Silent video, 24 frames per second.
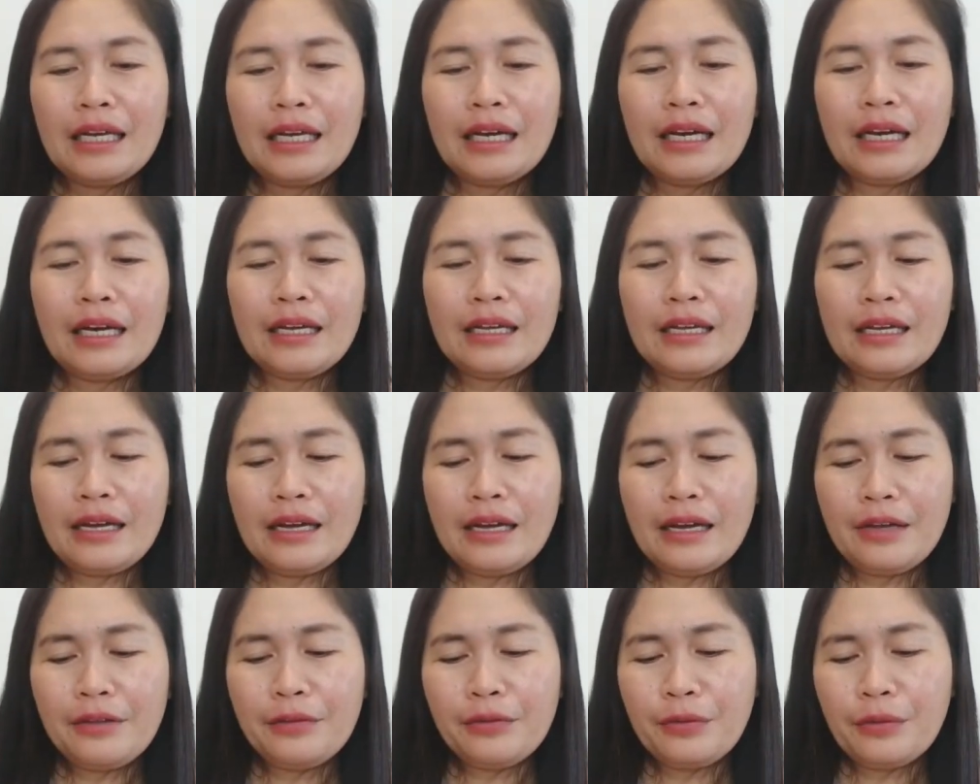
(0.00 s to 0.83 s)

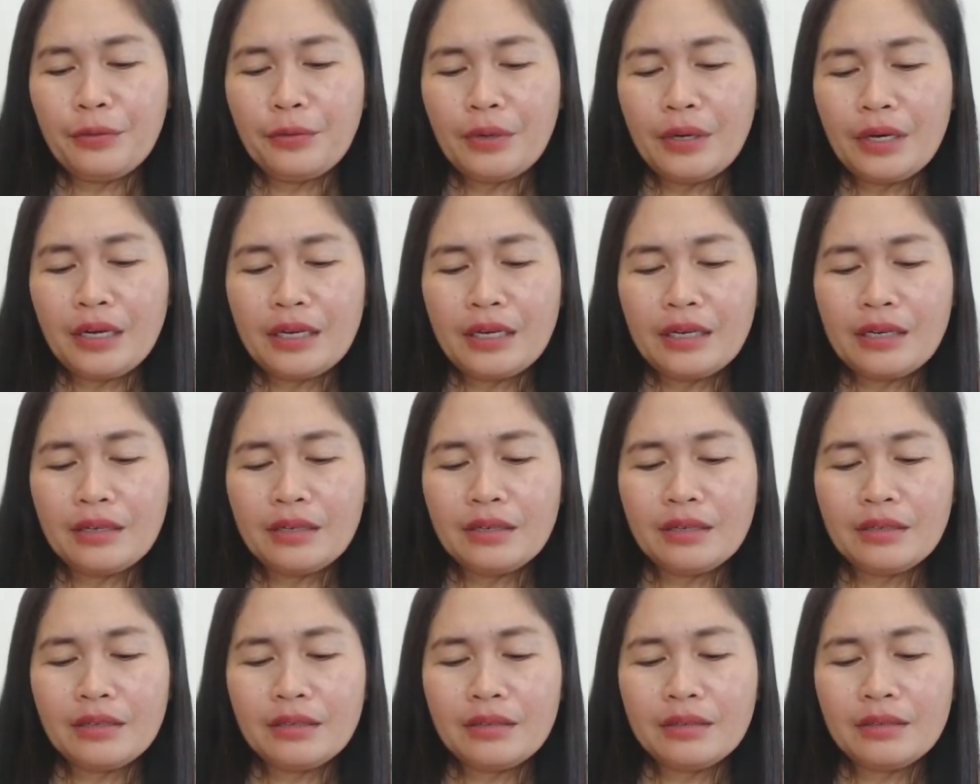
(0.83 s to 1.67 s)
Kaya ano,
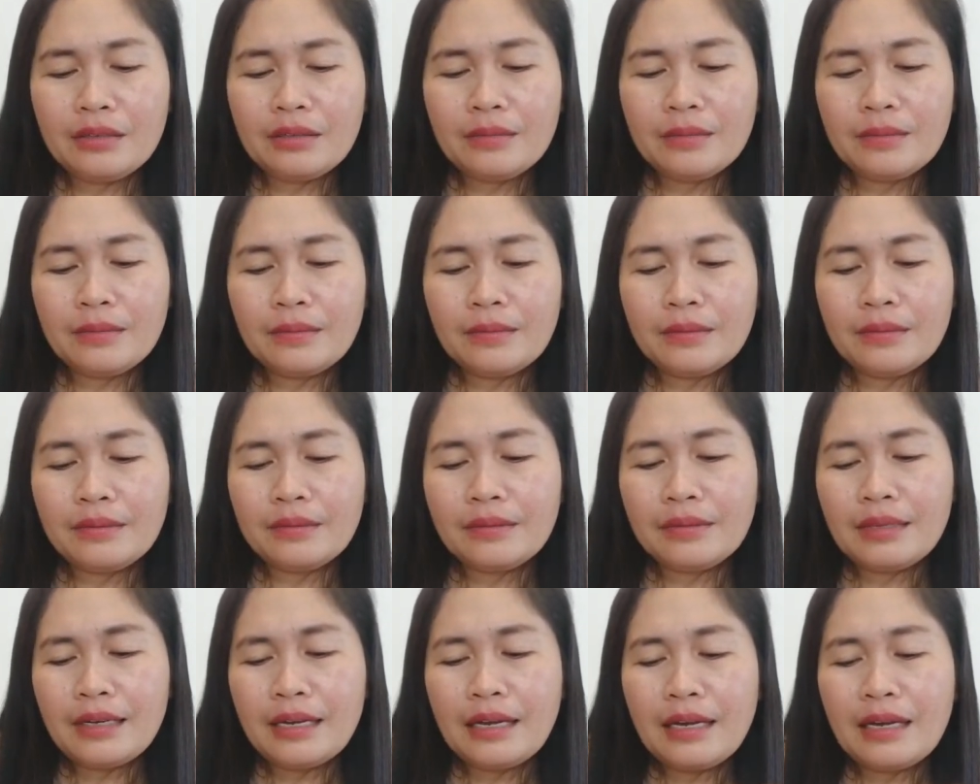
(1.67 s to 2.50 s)
hanggang
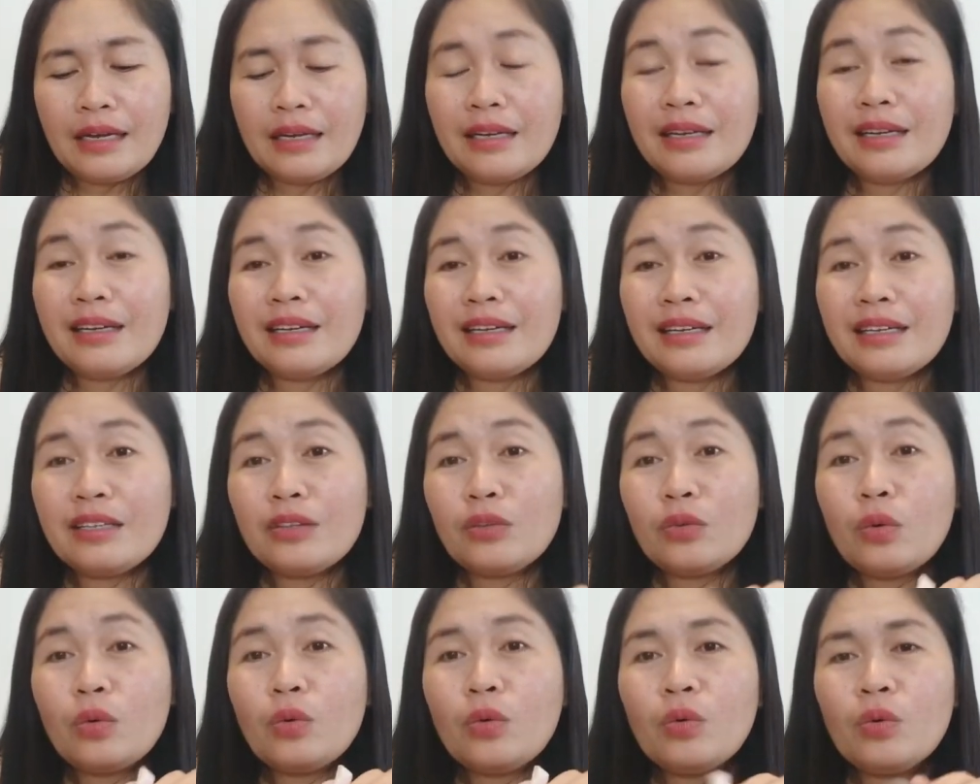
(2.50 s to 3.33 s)
hanggang
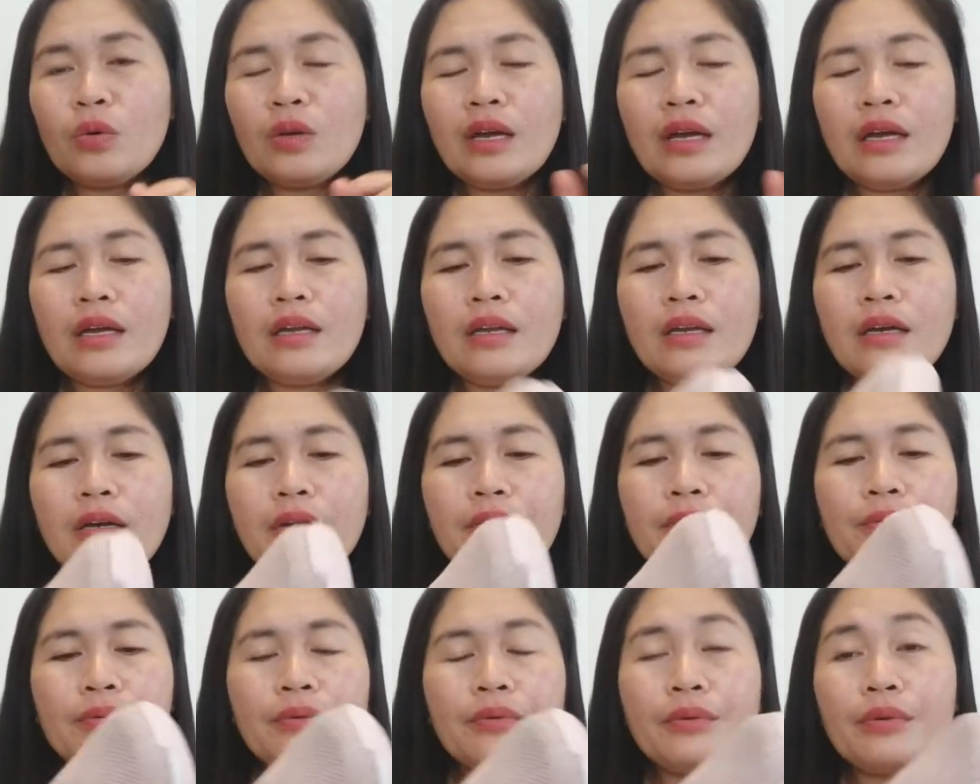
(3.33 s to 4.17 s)
itong kulay
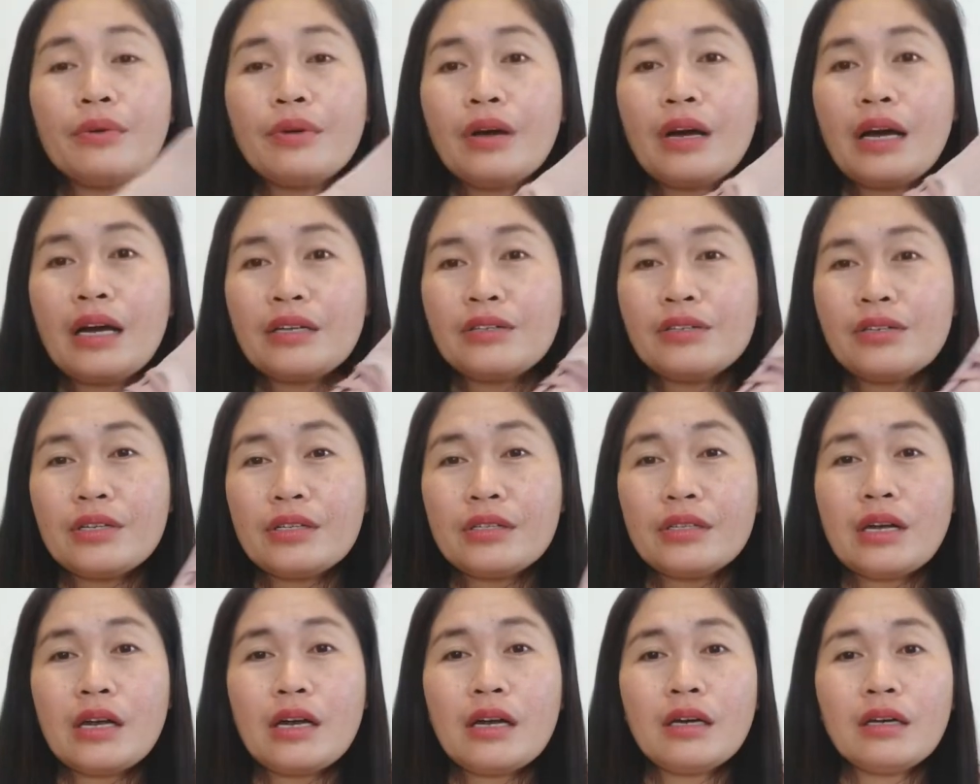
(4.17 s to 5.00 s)
lang yung kasya
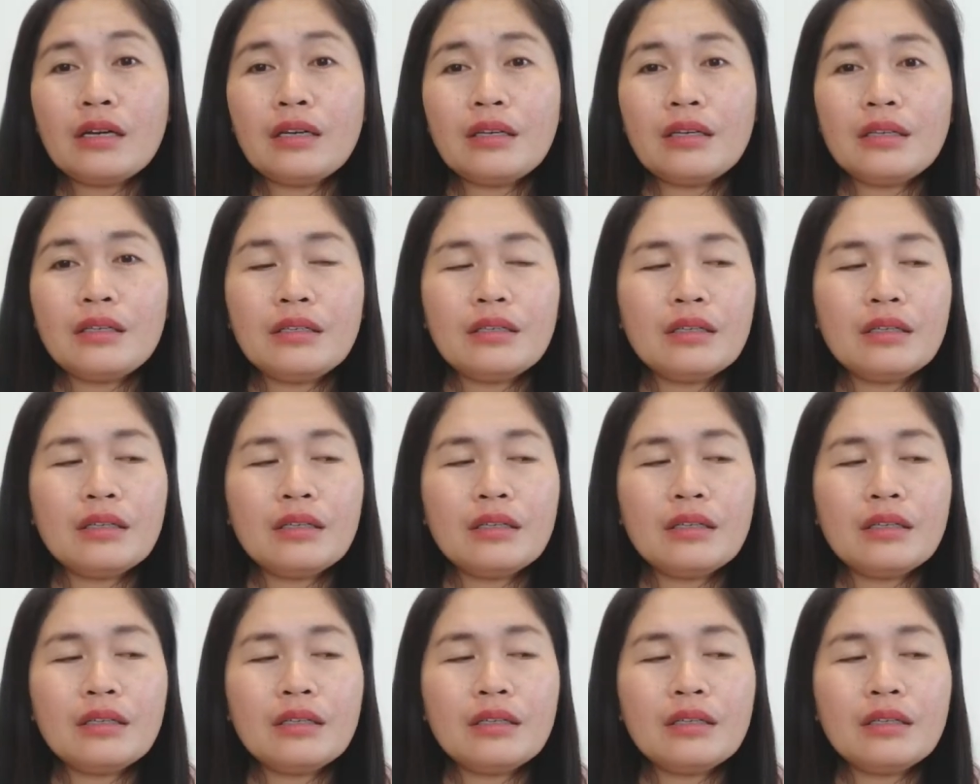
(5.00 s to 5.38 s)
sa akin.